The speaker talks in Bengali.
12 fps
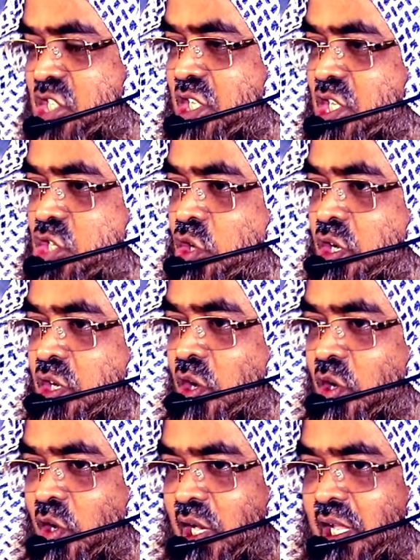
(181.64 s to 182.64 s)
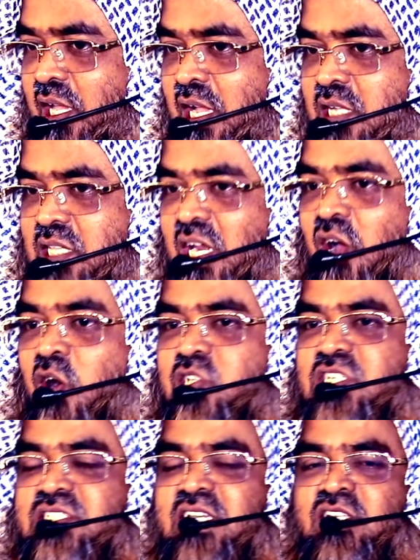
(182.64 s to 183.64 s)
এর সাথে শরিকও করে তারা
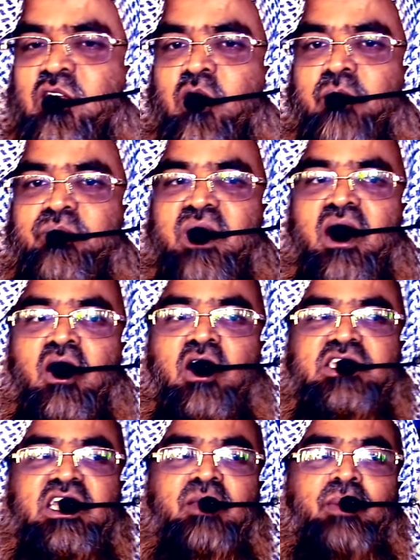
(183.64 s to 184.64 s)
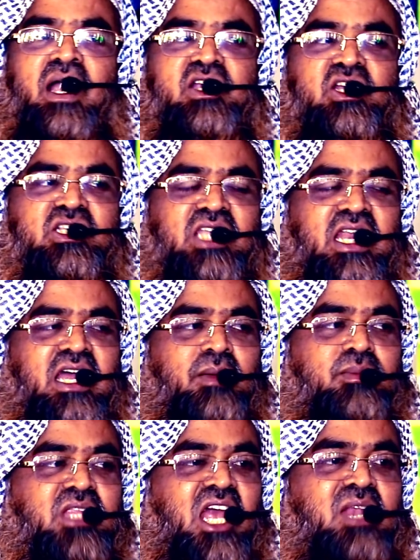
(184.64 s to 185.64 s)
হজে যেত হজের মাঠে তারা
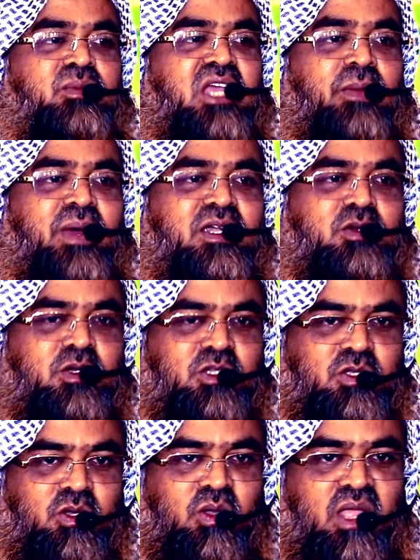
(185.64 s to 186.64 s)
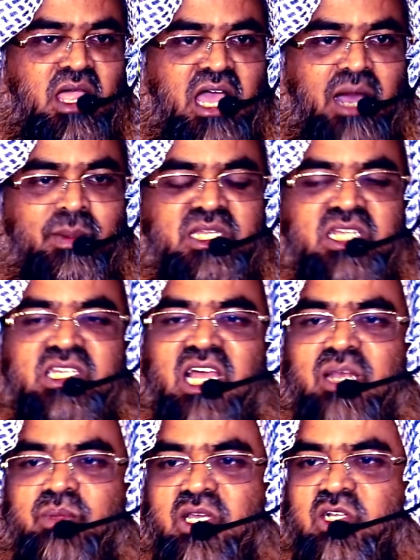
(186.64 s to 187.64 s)
তালবিয়া পাঠ করত। আমাদের
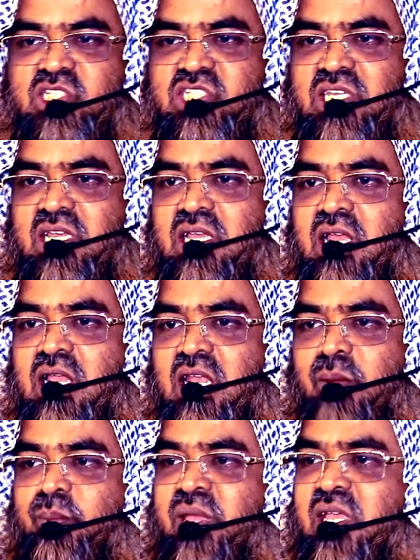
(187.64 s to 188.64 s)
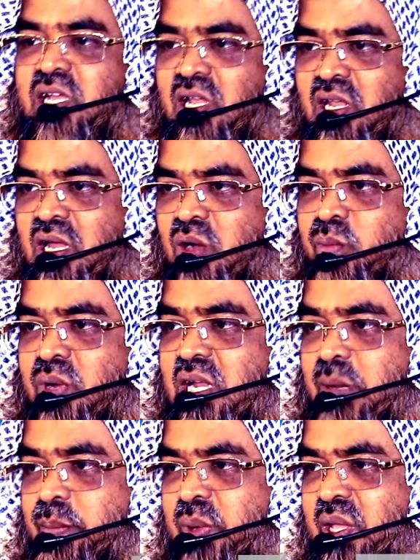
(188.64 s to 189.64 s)
তালবিয়া হচ্ছে লাব্বাইক আল্লাহ
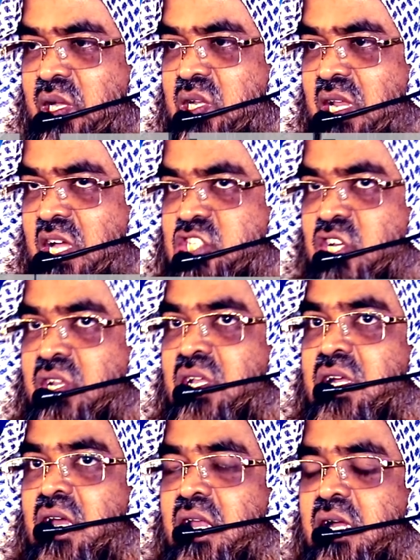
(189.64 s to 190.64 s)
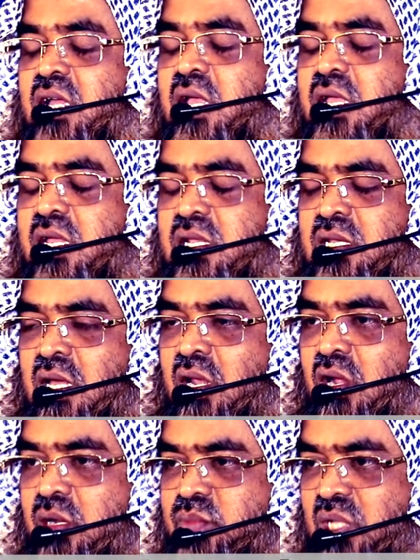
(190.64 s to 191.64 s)
লাব্বাইক লা শরিক আলাক ইন্নাল
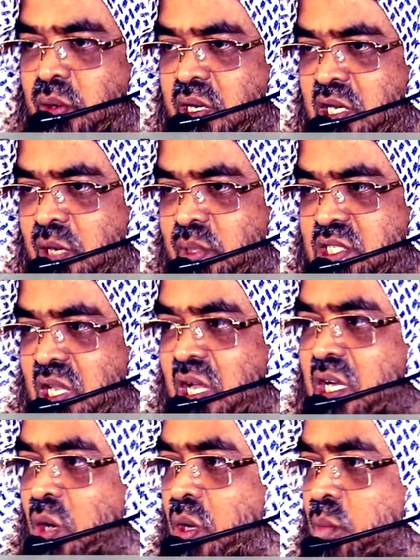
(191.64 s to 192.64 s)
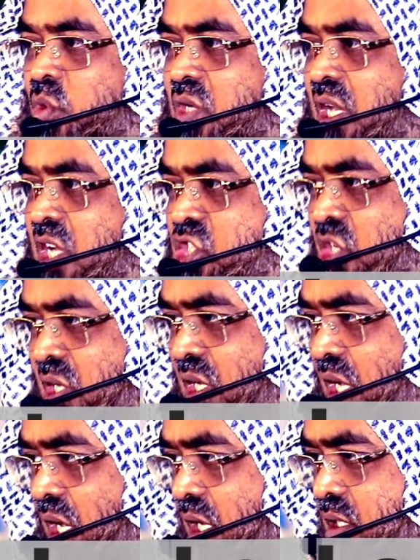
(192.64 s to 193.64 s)
হামদাবান নেমত আলাকাউল মুক লা শরিক
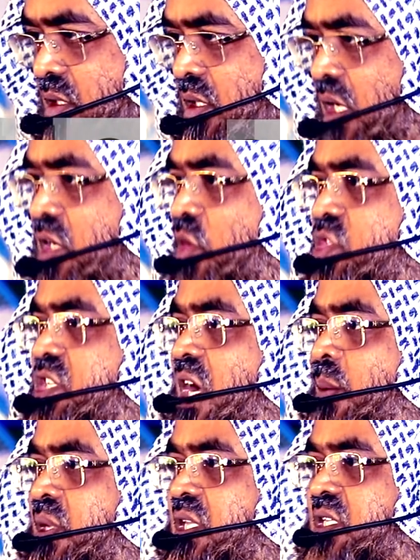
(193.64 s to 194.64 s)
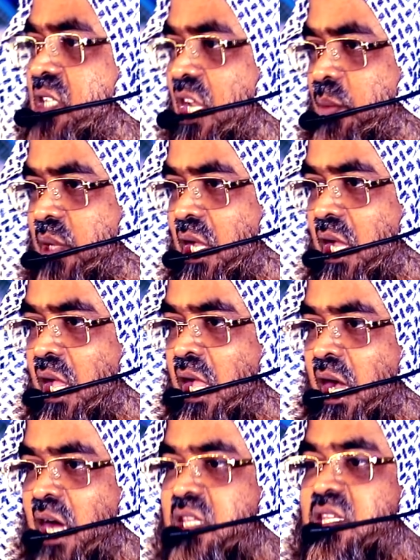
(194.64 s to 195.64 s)
আলাক এটা হচ্ছে আমাদের তালবিয়া
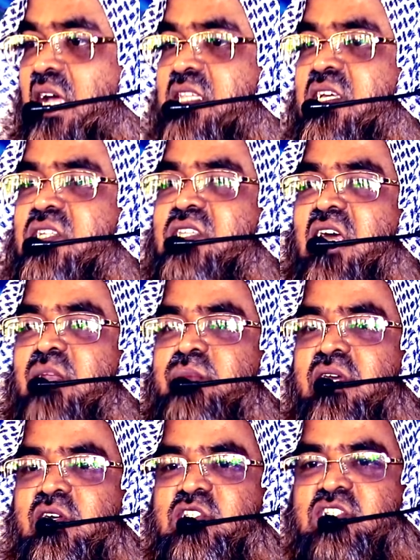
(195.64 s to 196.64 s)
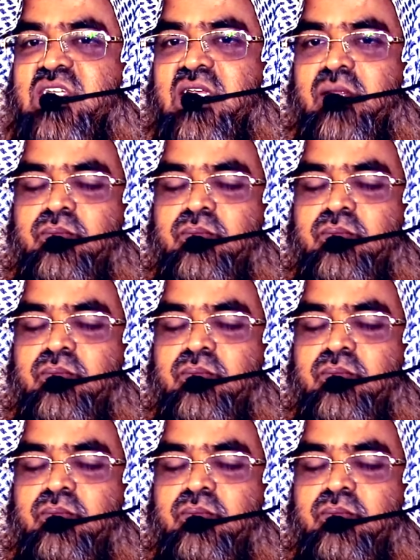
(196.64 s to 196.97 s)
আর তাদের তালবিয়া হচ্ছে